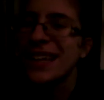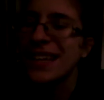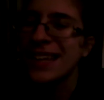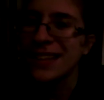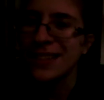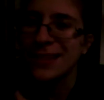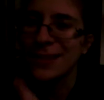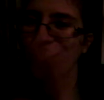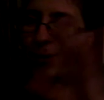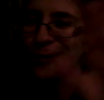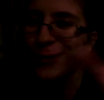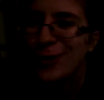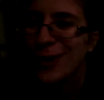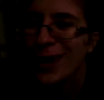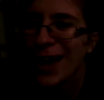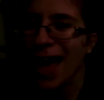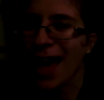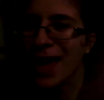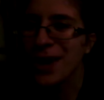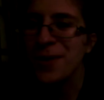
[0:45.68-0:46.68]
il resto è
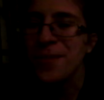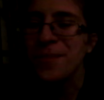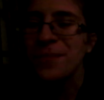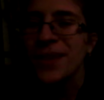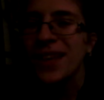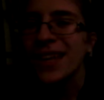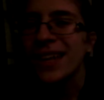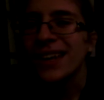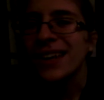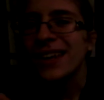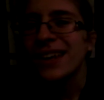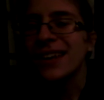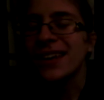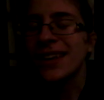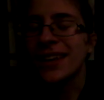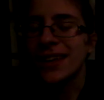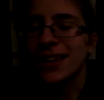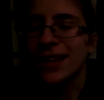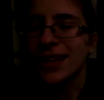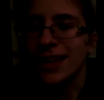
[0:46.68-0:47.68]
tutto caro.
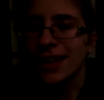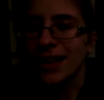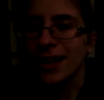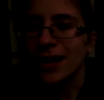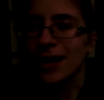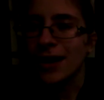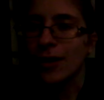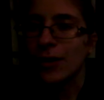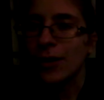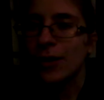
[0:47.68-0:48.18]
Eh,